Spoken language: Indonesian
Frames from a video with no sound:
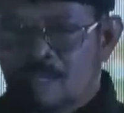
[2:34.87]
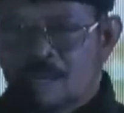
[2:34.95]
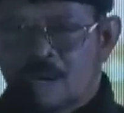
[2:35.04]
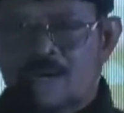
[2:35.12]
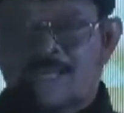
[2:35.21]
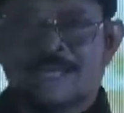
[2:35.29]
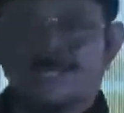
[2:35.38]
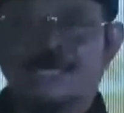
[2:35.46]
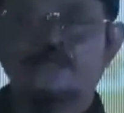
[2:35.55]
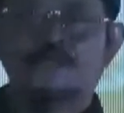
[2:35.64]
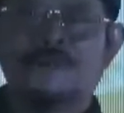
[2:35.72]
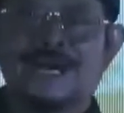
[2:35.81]
Oleh karena itu,
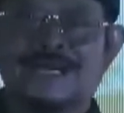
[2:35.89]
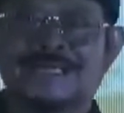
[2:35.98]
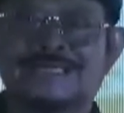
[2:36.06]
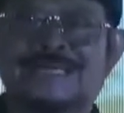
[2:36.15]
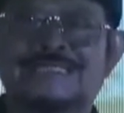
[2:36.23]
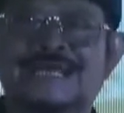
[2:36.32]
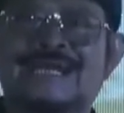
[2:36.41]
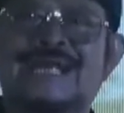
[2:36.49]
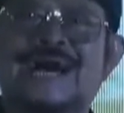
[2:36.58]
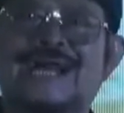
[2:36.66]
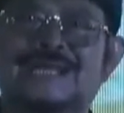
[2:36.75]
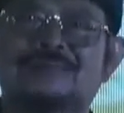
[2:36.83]
mari kita
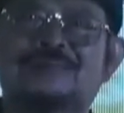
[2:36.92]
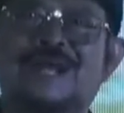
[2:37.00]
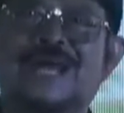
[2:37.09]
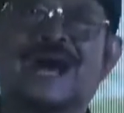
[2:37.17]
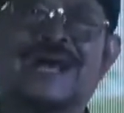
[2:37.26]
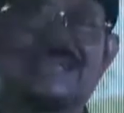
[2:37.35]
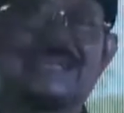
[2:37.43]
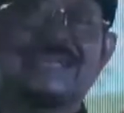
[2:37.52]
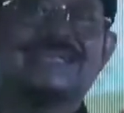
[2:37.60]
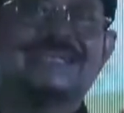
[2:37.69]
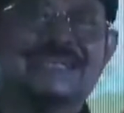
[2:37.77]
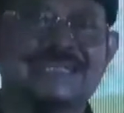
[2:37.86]
sadari mulai hari
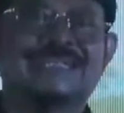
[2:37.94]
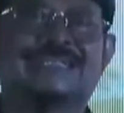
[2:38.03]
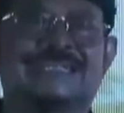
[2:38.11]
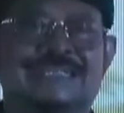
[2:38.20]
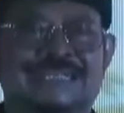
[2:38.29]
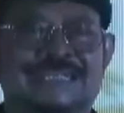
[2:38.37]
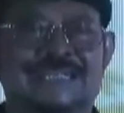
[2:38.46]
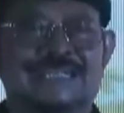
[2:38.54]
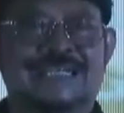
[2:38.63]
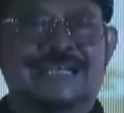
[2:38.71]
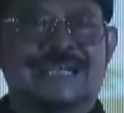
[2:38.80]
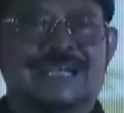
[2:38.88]
ini
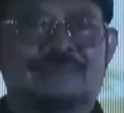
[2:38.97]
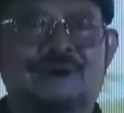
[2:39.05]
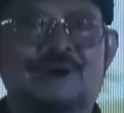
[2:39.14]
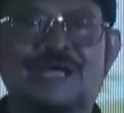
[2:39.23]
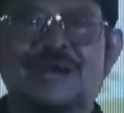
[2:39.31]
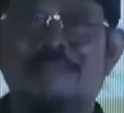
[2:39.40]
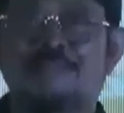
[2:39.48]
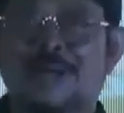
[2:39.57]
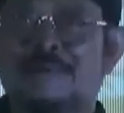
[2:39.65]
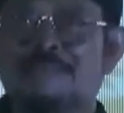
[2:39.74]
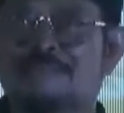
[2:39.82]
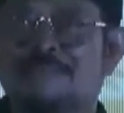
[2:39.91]
bahwa yang
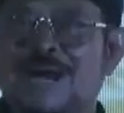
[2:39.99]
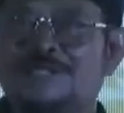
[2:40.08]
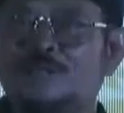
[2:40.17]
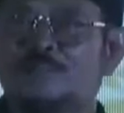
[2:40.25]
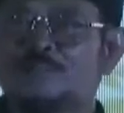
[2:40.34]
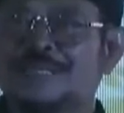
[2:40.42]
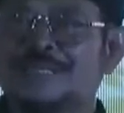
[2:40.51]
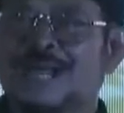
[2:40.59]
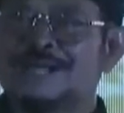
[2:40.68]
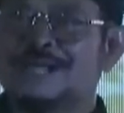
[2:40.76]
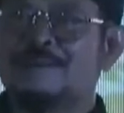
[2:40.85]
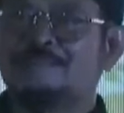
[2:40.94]
paling patut
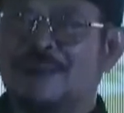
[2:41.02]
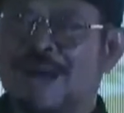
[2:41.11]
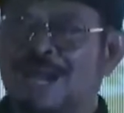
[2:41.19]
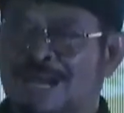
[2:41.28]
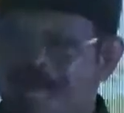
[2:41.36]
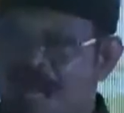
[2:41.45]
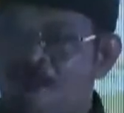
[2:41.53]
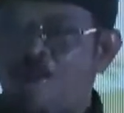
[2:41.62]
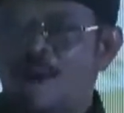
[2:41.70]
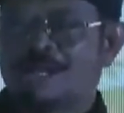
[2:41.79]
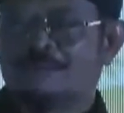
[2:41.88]
menyandang pahlawan